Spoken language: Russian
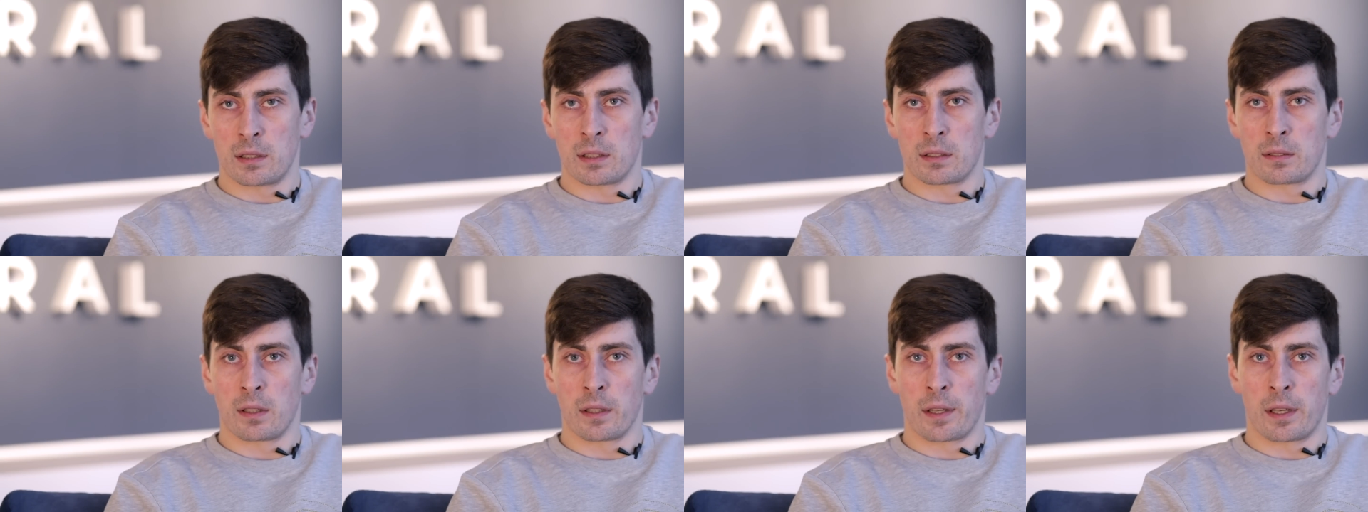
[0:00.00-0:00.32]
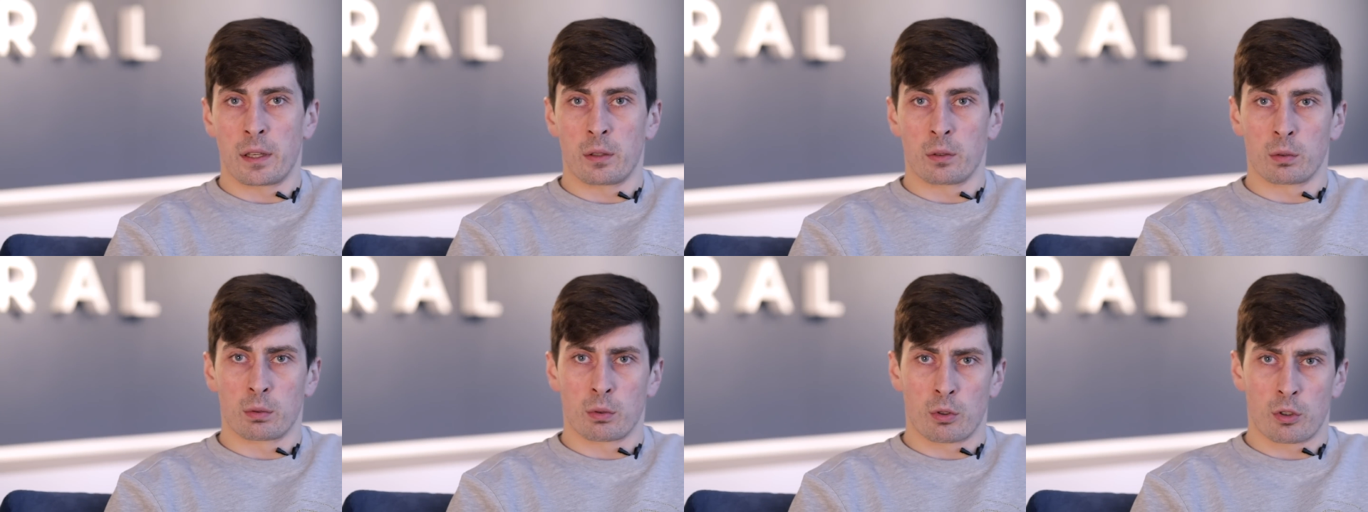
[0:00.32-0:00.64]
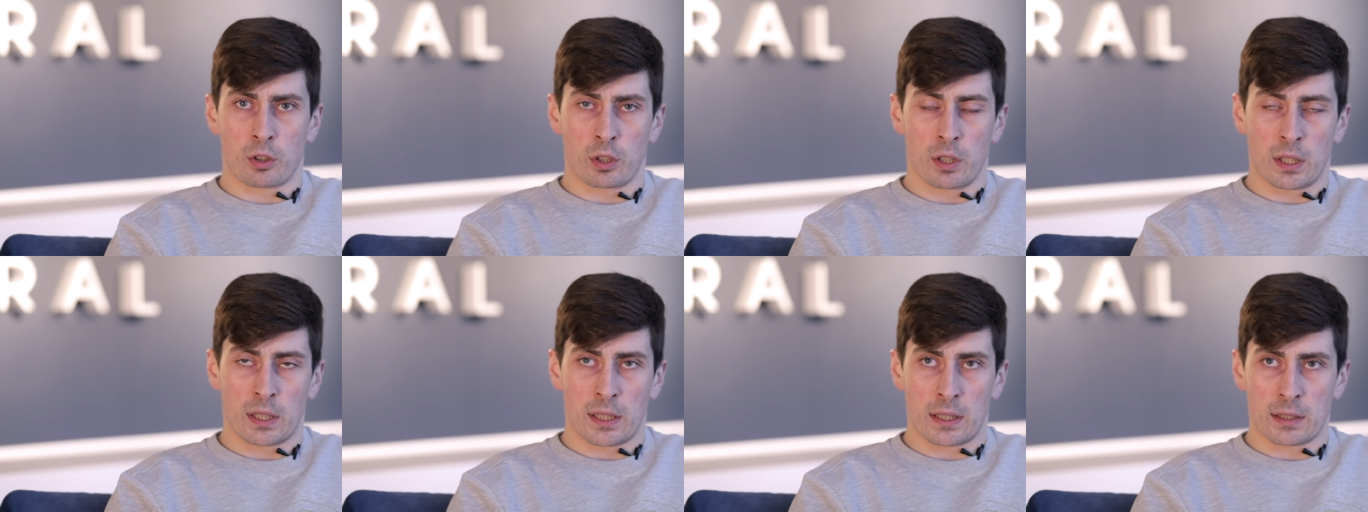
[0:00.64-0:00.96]
действительно он
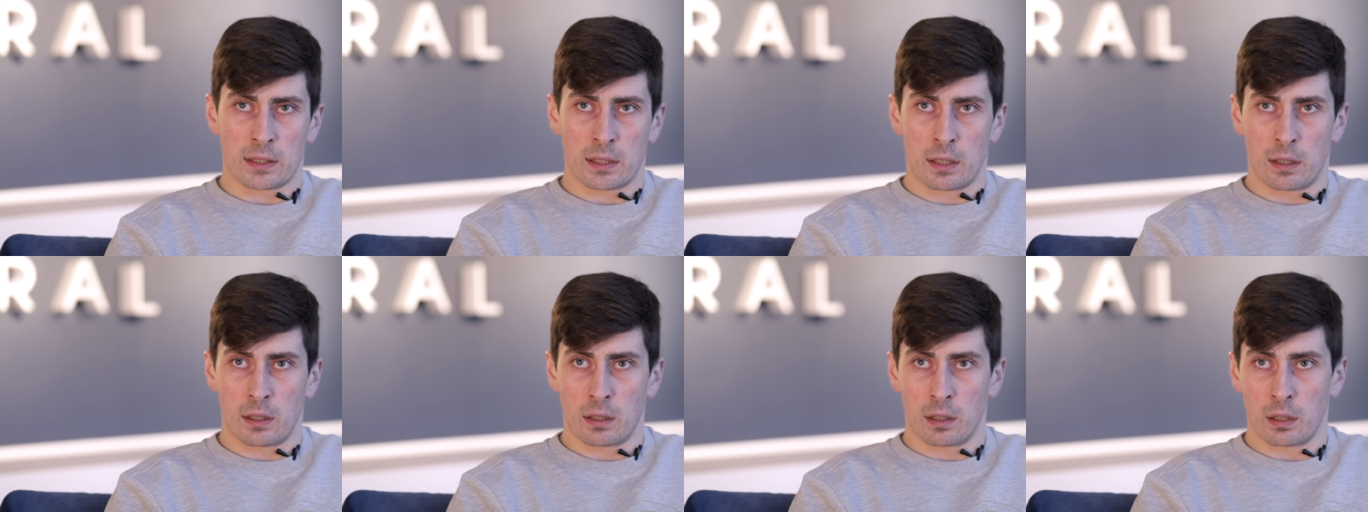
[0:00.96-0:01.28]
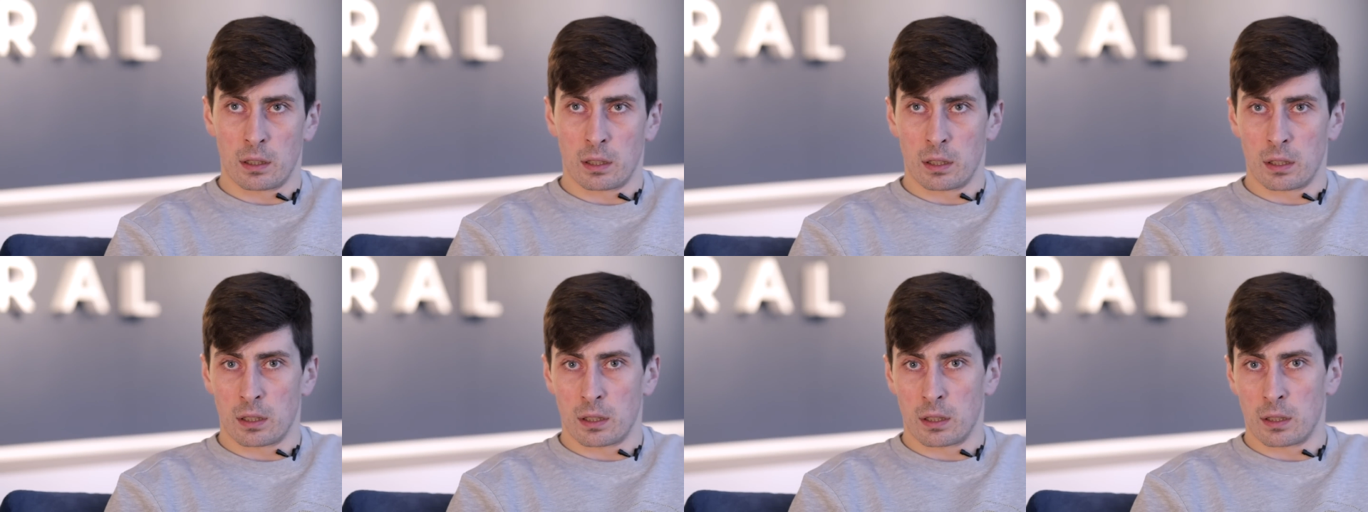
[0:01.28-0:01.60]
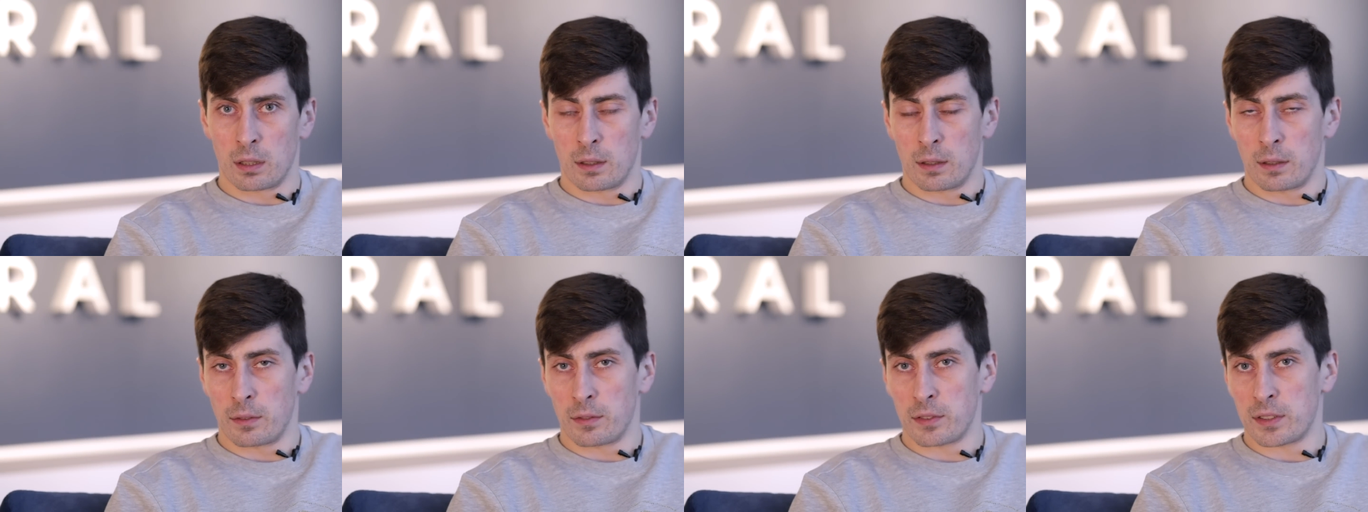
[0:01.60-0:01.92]
уже
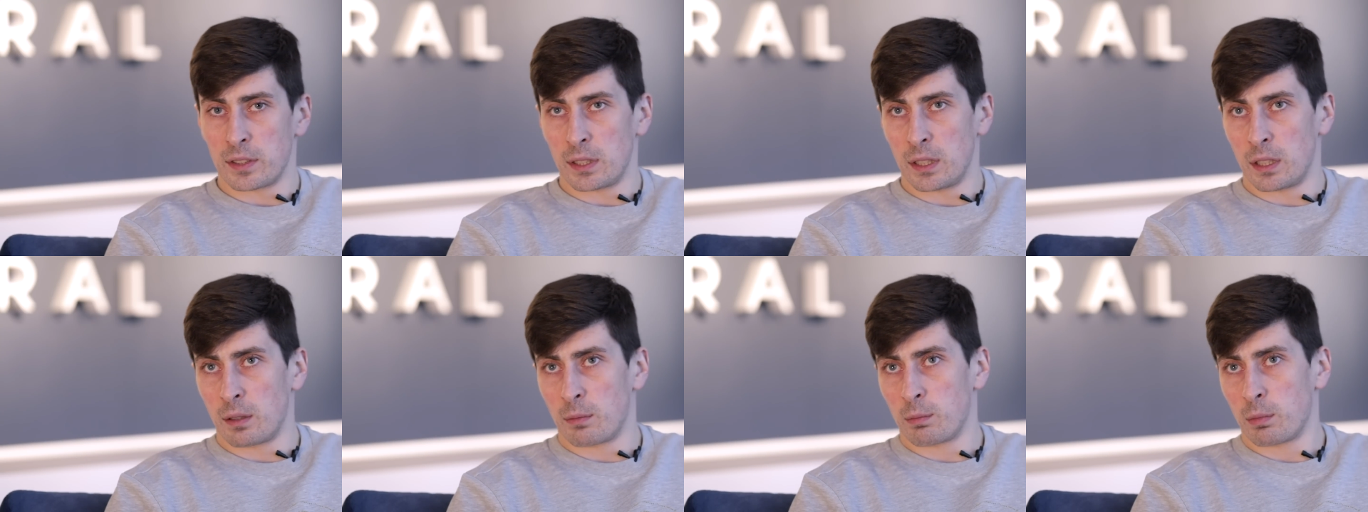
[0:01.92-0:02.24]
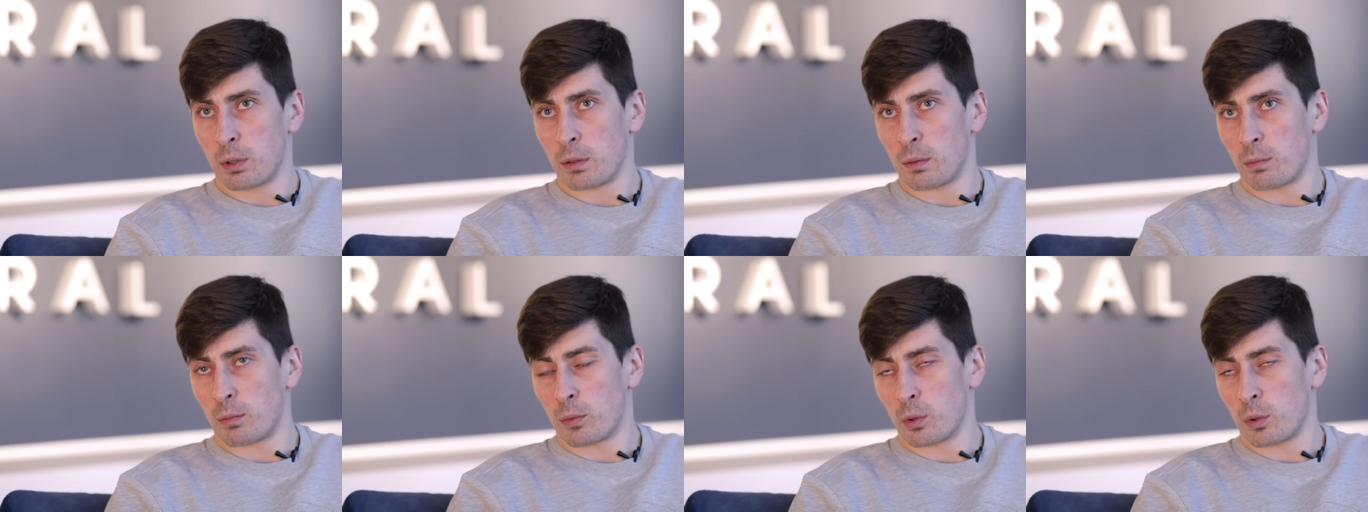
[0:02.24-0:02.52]
доказал всем,